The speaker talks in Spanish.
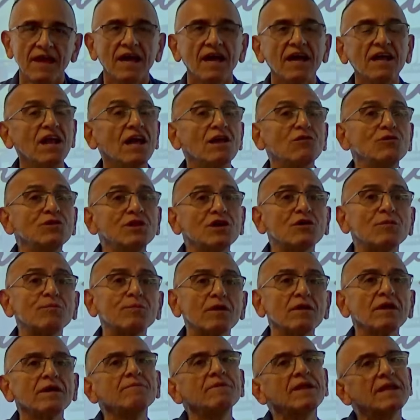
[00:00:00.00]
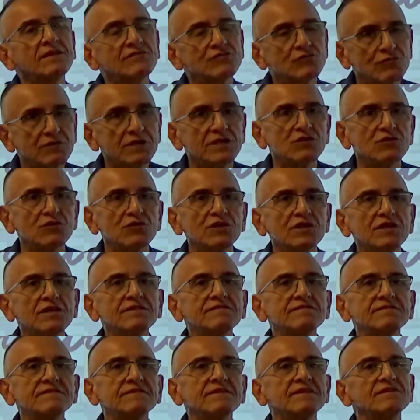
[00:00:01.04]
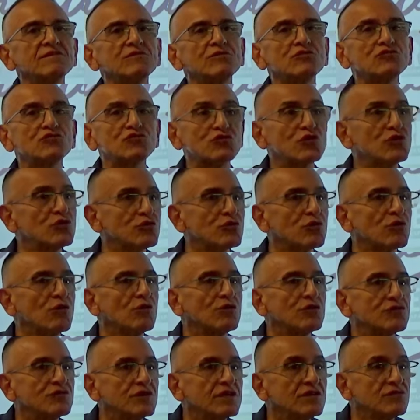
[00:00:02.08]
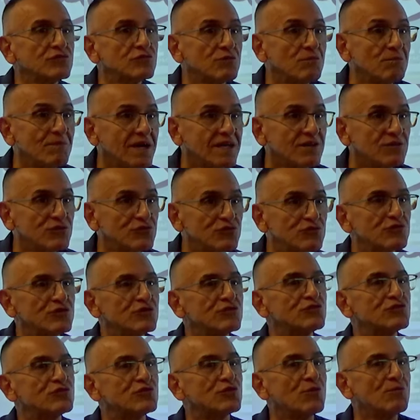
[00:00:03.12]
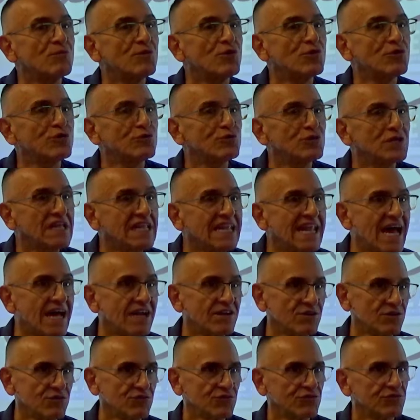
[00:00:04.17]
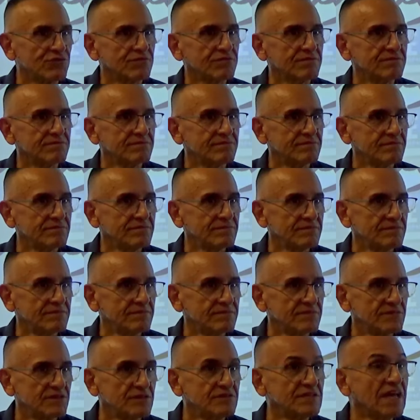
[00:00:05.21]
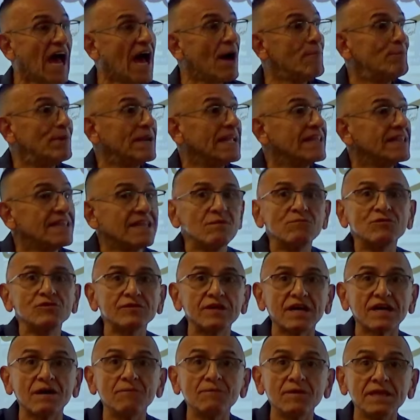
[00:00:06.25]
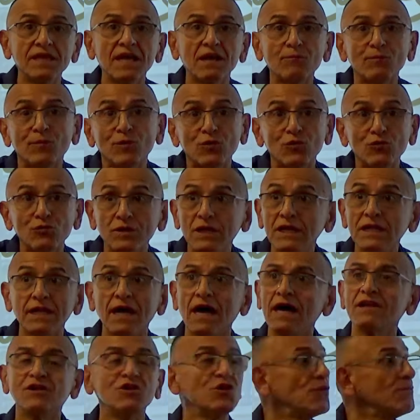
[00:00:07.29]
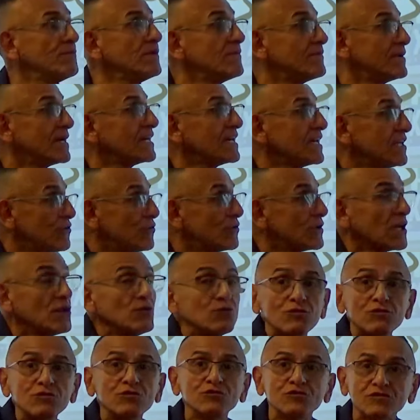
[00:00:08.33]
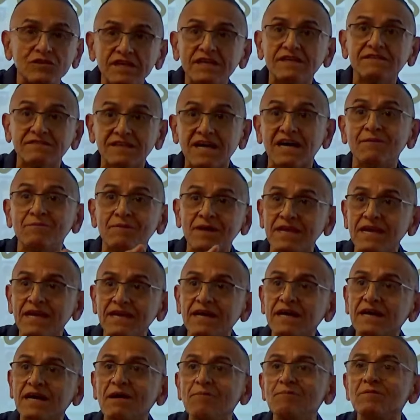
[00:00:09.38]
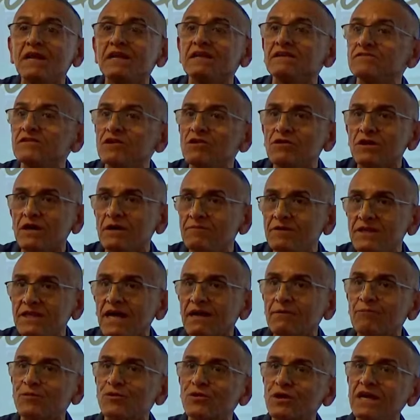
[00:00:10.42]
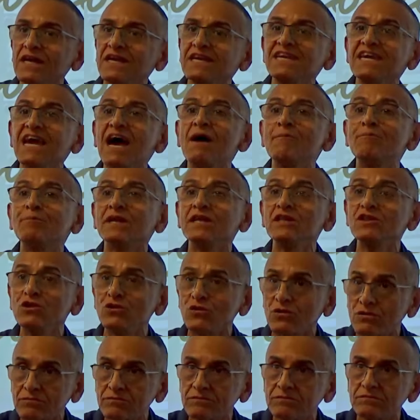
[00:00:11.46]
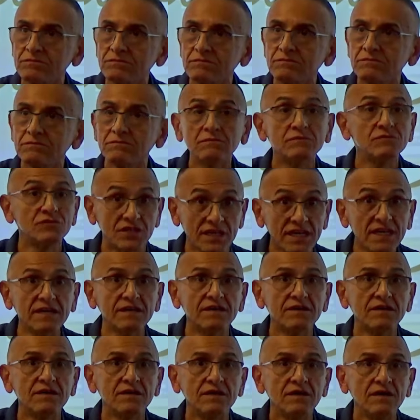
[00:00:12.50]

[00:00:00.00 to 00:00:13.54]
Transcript: El, único problema les cuento y es nosotros los seres humanos somos rutinarios. O sea, aprendemos a caminar por rutina. No me imagino que alguno de ustedes cada mañana cambie el estilo de caminar porque ya aprendió. ¿Sí?